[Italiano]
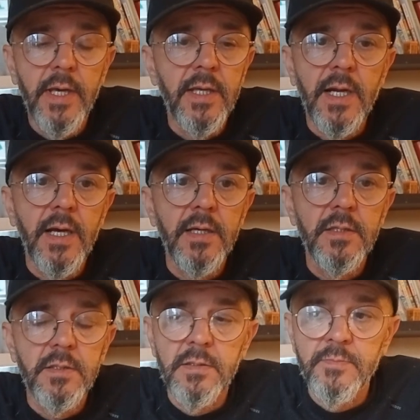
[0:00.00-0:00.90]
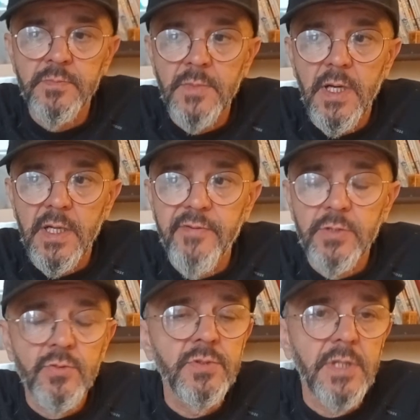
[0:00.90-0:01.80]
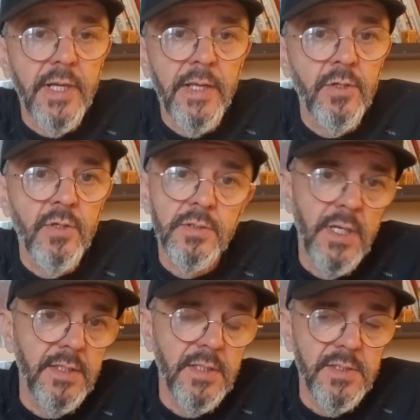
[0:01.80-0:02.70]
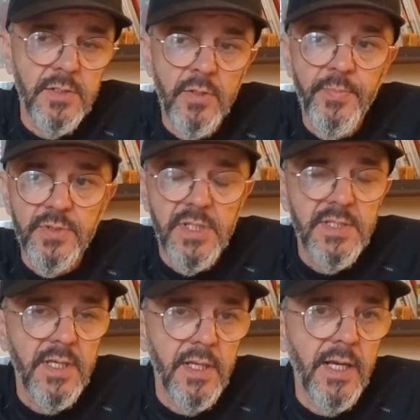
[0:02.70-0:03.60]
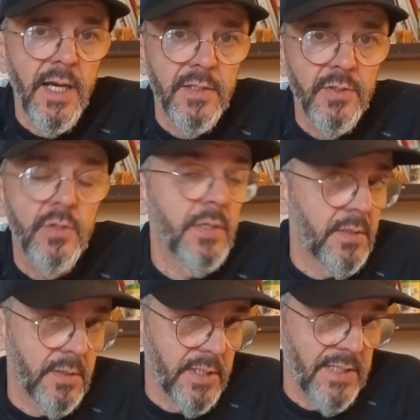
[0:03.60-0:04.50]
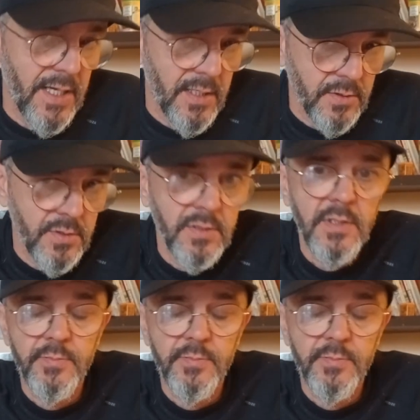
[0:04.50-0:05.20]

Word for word: era ehm, arrivato un treno dalla direzione opposta scaricando, in ritardo,